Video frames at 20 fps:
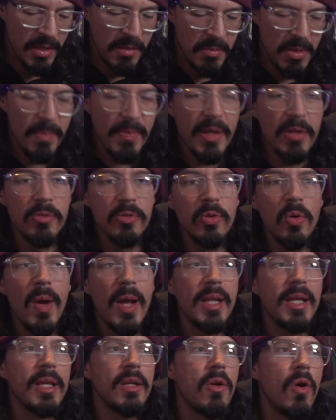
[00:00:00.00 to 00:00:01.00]
Me preguntó
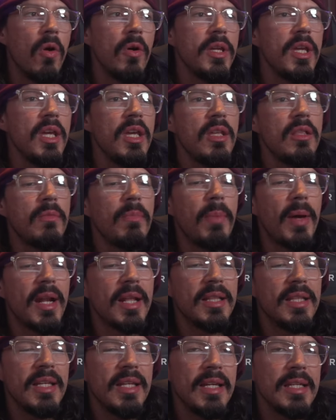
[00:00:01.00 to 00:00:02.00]
alguien, oye, ¿y
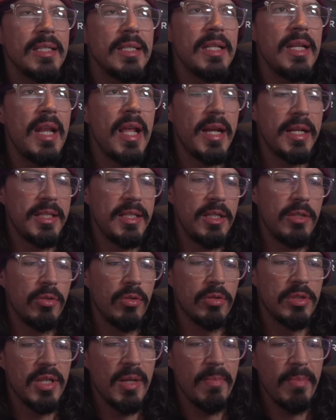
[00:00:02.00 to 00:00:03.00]
para ti qué es el éxito?
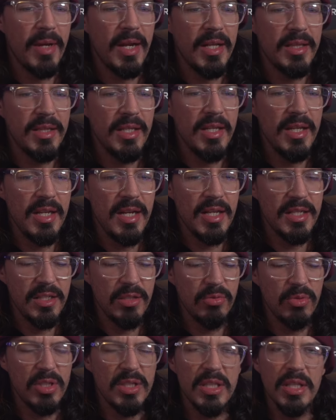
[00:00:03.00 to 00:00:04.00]
O sea, para ti el
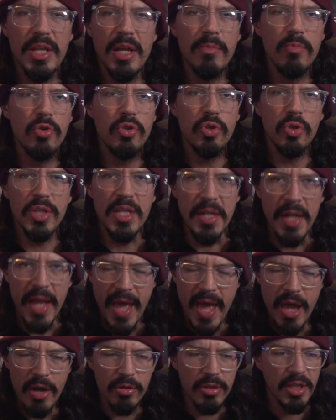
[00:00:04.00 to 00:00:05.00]
éxito es tener mucho
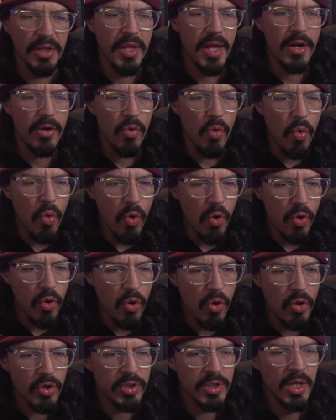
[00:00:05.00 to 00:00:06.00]
dinero, tener
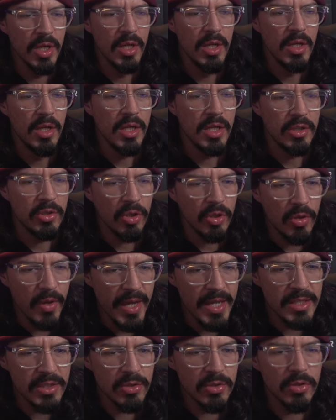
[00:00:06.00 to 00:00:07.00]
lujos y todo
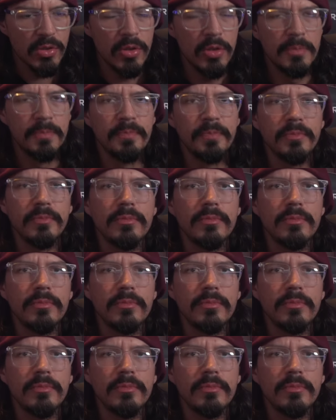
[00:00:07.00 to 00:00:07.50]
eso.